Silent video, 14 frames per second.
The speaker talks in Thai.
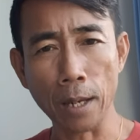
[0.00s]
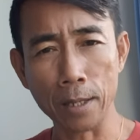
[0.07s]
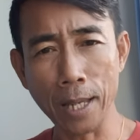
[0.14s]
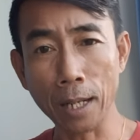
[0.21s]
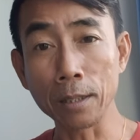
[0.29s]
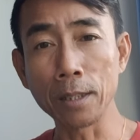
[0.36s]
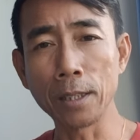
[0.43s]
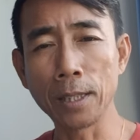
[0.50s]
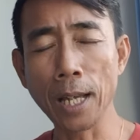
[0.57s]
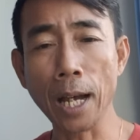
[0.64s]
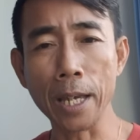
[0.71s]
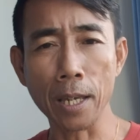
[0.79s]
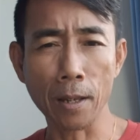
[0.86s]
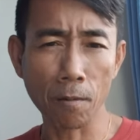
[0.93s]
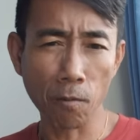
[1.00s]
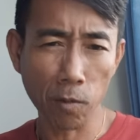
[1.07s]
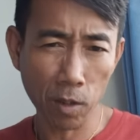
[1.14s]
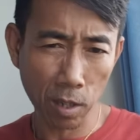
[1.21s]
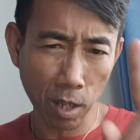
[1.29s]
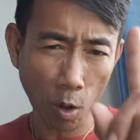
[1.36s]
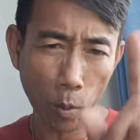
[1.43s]
ยั่งยืนได้
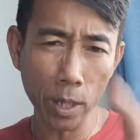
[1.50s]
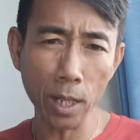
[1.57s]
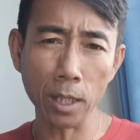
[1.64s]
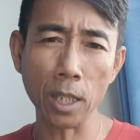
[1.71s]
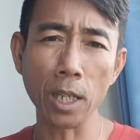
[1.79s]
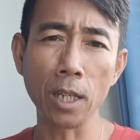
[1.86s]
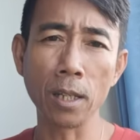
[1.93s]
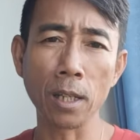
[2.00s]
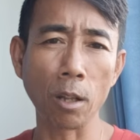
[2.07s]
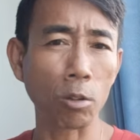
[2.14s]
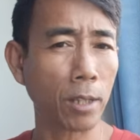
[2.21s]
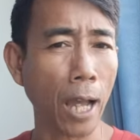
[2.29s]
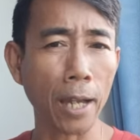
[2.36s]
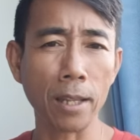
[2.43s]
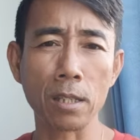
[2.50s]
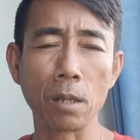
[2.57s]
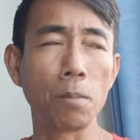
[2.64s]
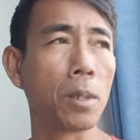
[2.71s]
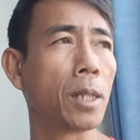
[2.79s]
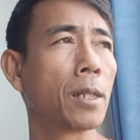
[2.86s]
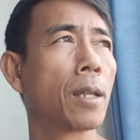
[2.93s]
เสี้ยววินาทีหนึ่งเราตายได้เส
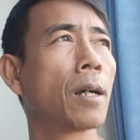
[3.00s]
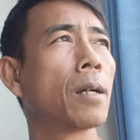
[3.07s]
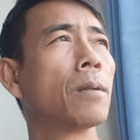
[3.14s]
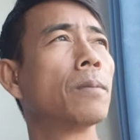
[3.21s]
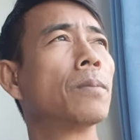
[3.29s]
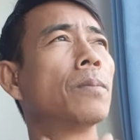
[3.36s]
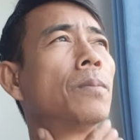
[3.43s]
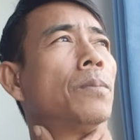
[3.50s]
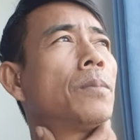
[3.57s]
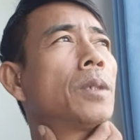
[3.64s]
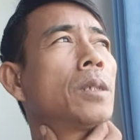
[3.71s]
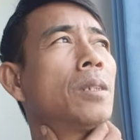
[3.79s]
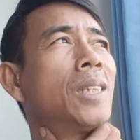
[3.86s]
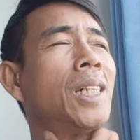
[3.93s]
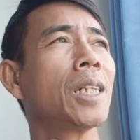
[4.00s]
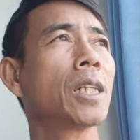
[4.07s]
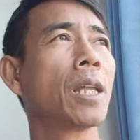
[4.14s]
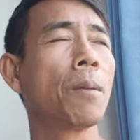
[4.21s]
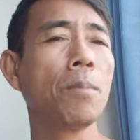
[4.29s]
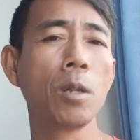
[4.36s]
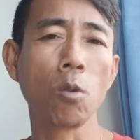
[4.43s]
มอนะฮะเพราะฉะ
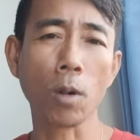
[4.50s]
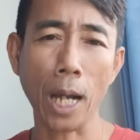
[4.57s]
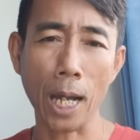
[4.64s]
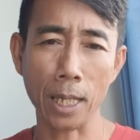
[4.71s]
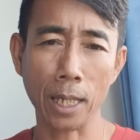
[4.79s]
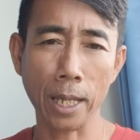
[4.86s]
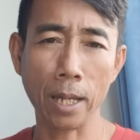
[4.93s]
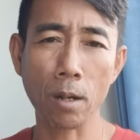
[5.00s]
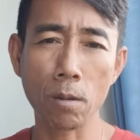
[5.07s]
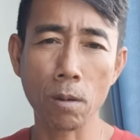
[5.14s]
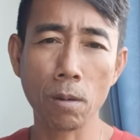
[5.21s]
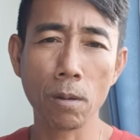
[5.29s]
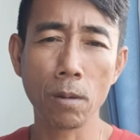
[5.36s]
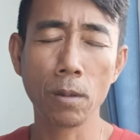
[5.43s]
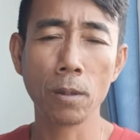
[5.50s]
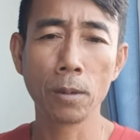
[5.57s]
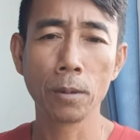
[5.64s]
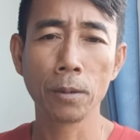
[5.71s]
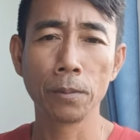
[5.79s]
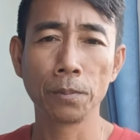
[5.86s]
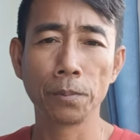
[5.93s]
นั้นมีโอกาสแล้ว
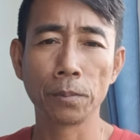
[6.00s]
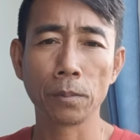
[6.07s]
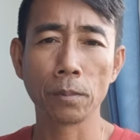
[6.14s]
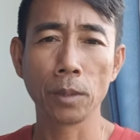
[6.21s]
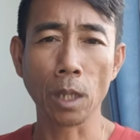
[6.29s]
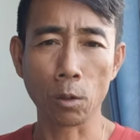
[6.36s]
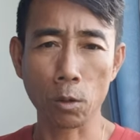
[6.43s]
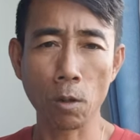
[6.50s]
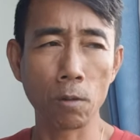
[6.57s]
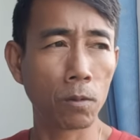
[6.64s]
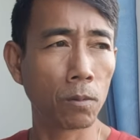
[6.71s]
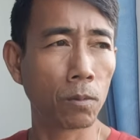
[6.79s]
เราต้อง